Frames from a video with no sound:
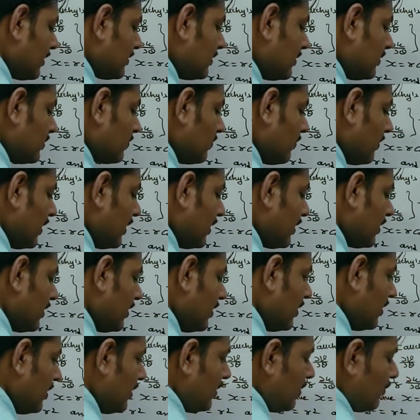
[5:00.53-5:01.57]
एक्स स्क्वायर
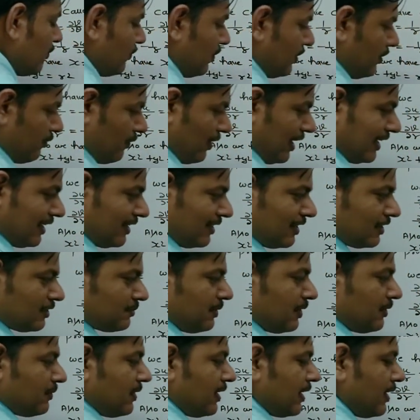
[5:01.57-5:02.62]
फिर वाई के
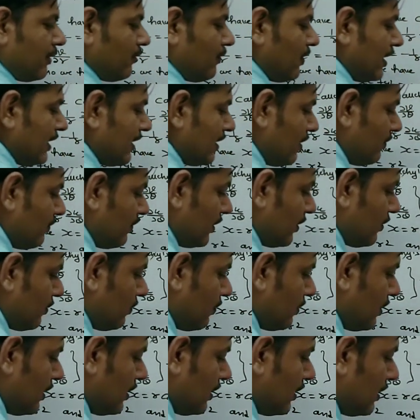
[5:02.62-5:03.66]
रेस्पेक्ट में करें वाई का वन
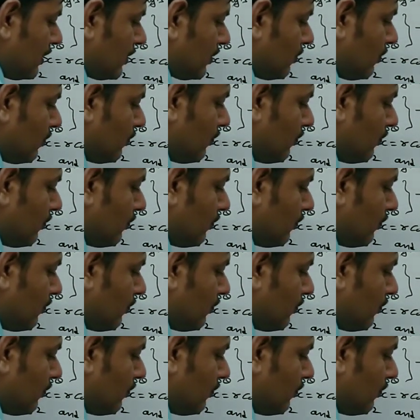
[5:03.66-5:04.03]
होगा तो